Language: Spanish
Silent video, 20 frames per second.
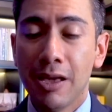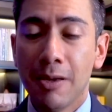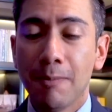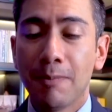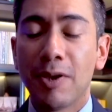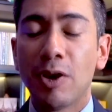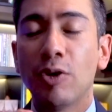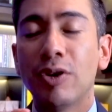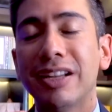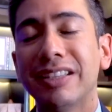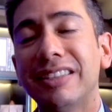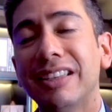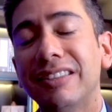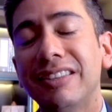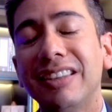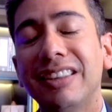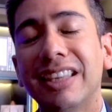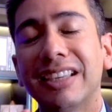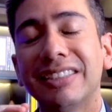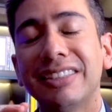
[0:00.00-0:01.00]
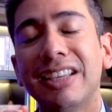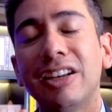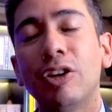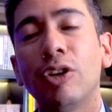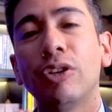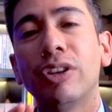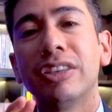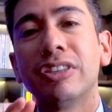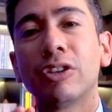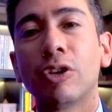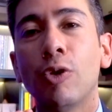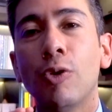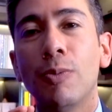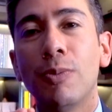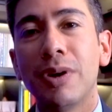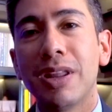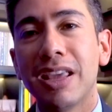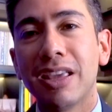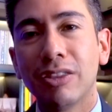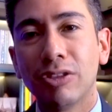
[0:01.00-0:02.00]
Pero necesitas irlo
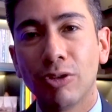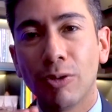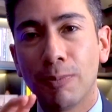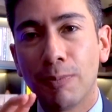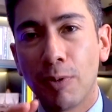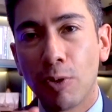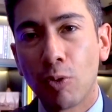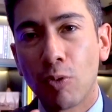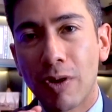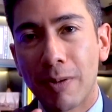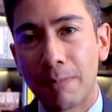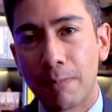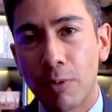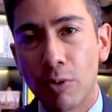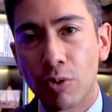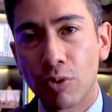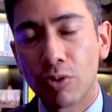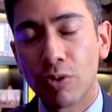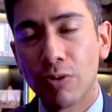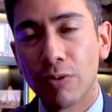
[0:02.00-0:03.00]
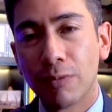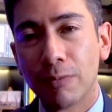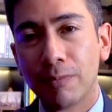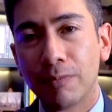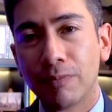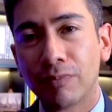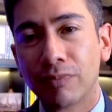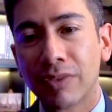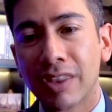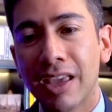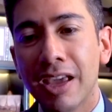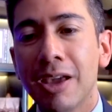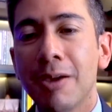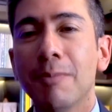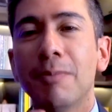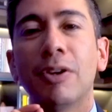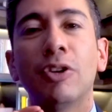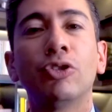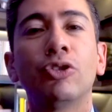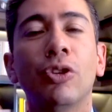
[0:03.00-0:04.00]
descubriendo poco a poco.
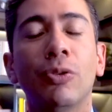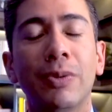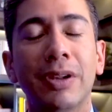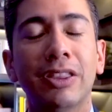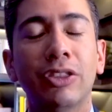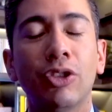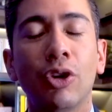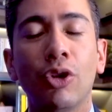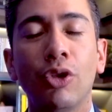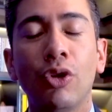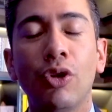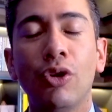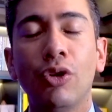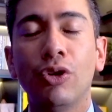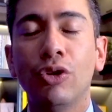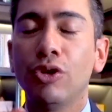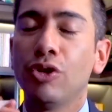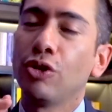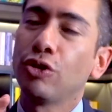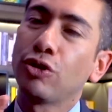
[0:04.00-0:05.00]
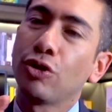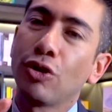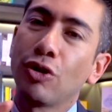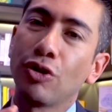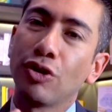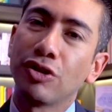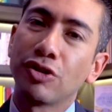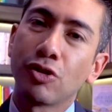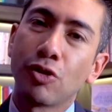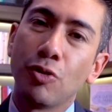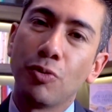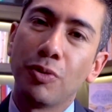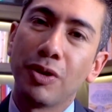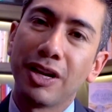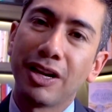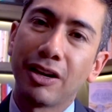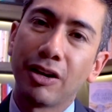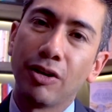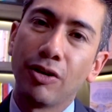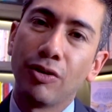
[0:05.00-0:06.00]
Pero sobre todo, no solo
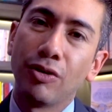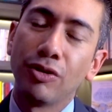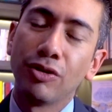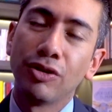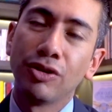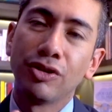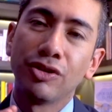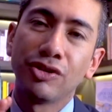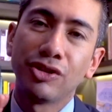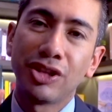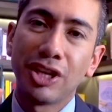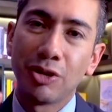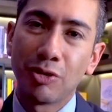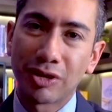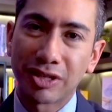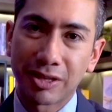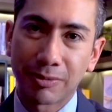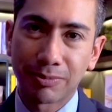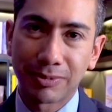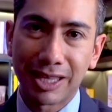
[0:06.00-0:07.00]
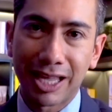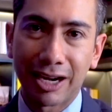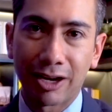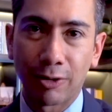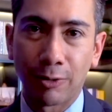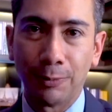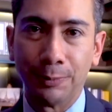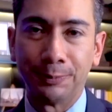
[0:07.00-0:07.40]
descubrirlo, sino aceptarlo.